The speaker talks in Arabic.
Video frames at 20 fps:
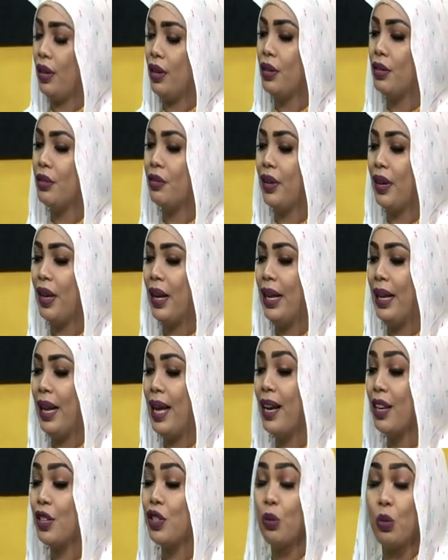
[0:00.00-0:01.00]

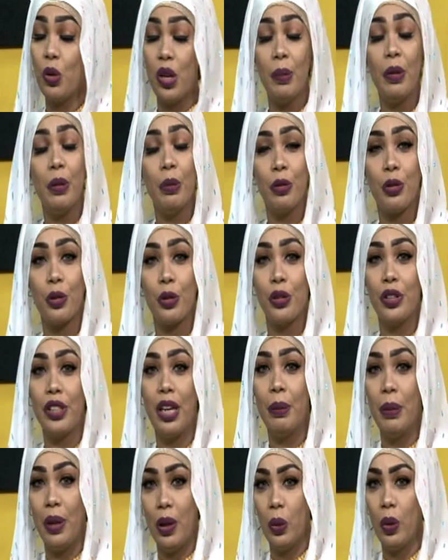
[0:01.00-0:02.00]
فالحاجه المهمه المفروض
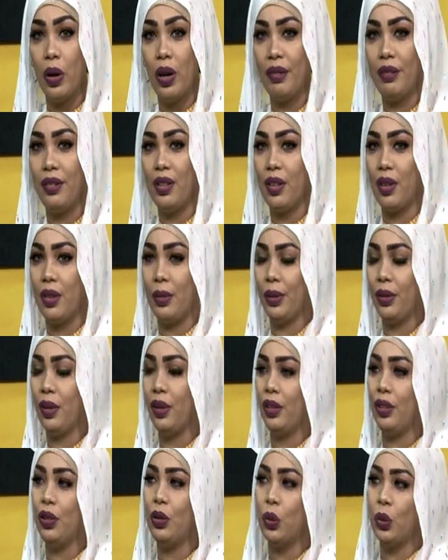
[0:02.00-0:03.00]
يعملوها في
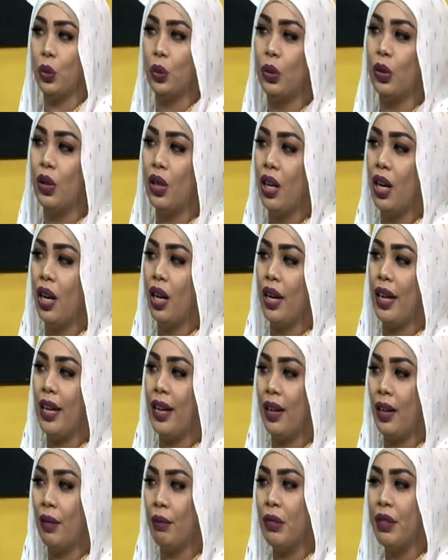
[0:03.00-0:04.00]
رمضان انه
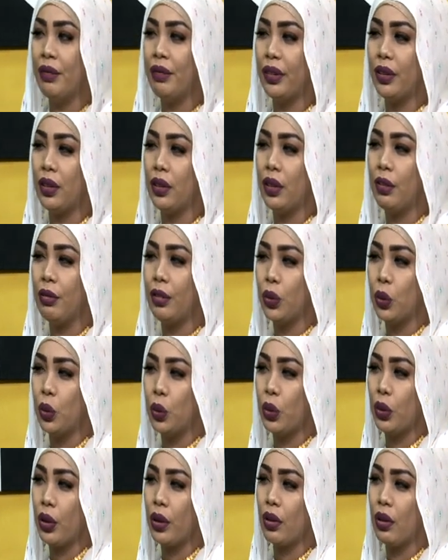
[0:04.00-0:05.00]
آه، من فتره
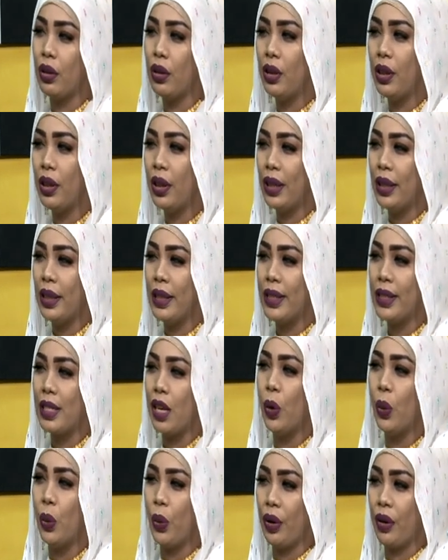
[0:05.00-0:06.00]
الفطور آه،
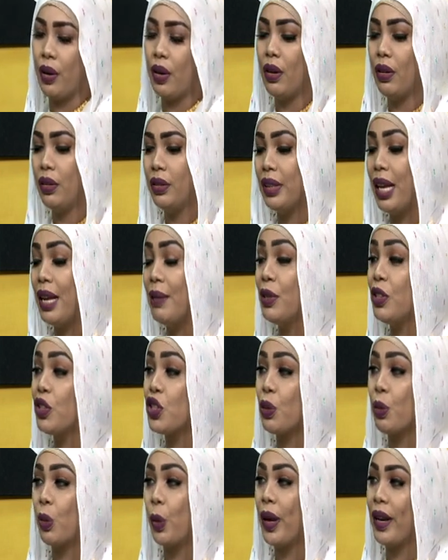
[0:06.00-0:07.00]
للسحور دائما
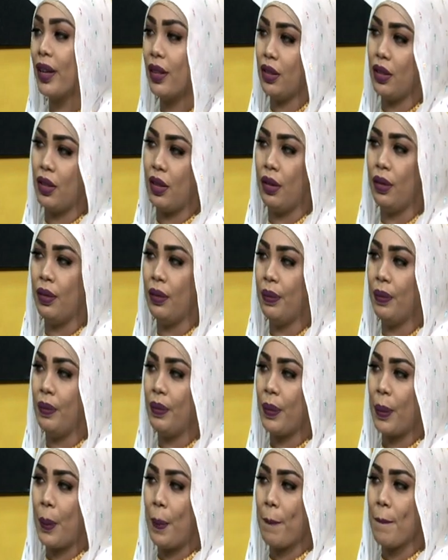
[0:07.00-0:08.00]
يشربوا مويه كثيره
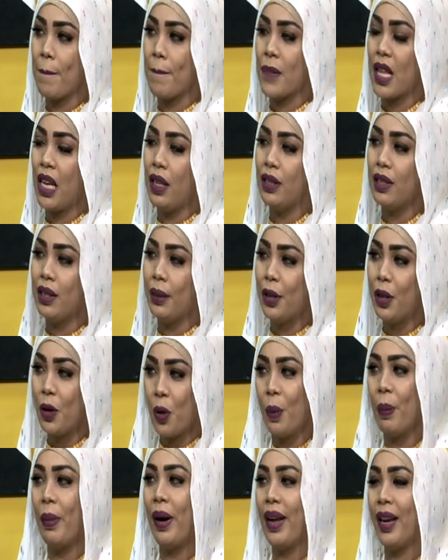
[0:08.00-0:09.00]
يعني مم. 8
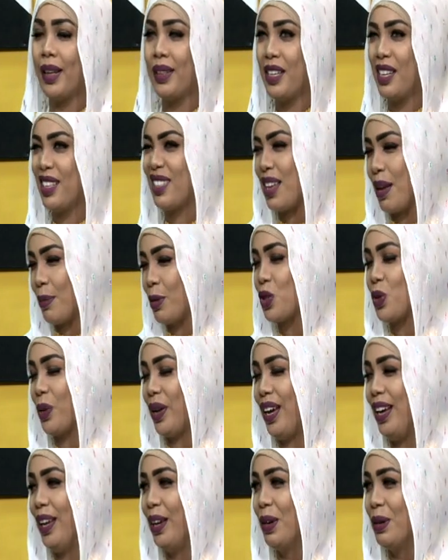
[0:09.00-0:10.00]
كوبايات هي صعبه
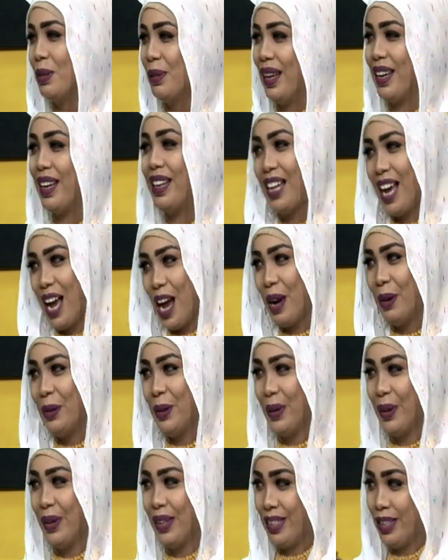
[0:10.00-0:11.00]
شوي عليهم لكن مم.
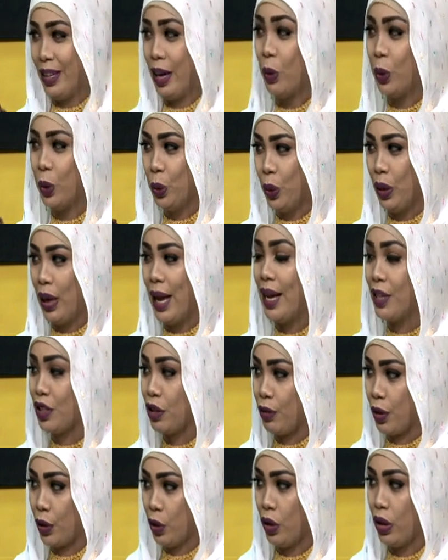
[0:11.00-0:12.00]
يحاولوا يعوضوا الحاجه
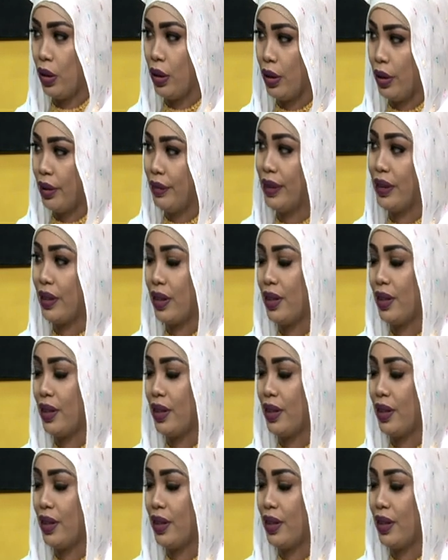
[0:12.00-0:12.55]
الفقدوها الفكره مم. نعم.